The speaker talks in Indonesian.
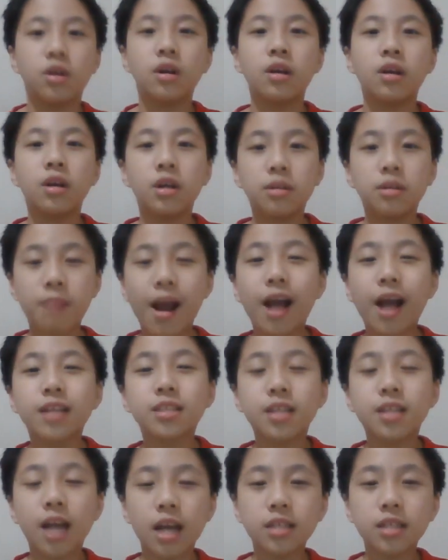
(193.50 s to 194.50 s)
Makasih
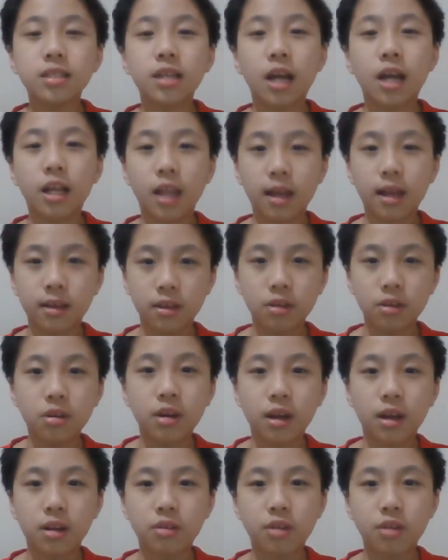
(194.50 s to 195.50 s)
guys sekali lagi karena
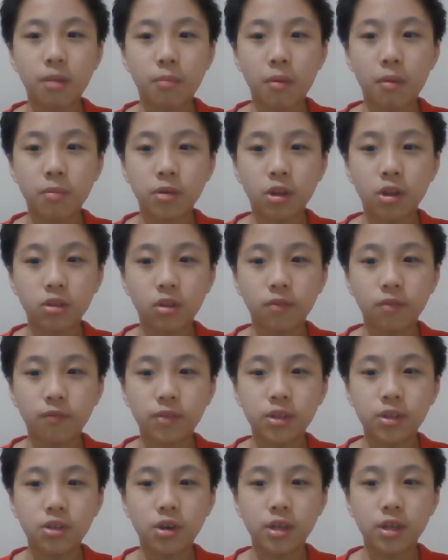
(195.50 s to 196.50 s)
udah mau menonton video
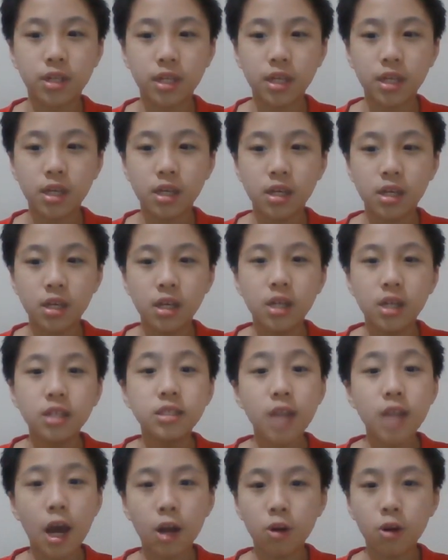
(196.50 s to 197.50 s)
ini. Jangan
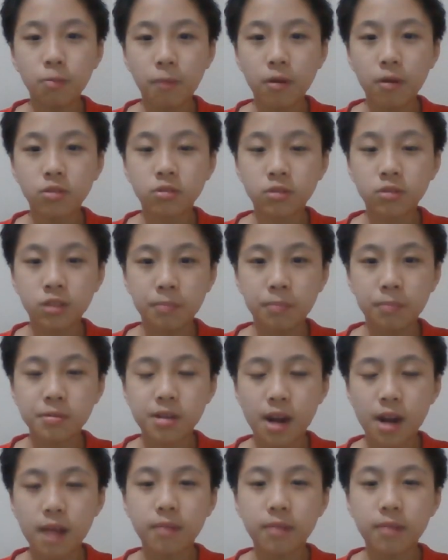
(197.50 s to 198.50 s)
lupa untuk subscribe,
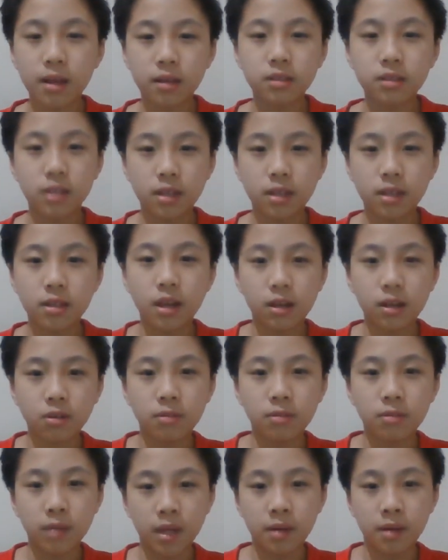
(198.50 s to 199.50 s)
like, share, dan komen.
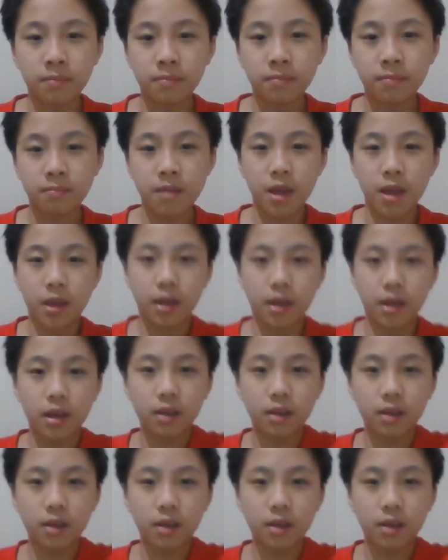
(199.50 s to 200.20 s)
Bye.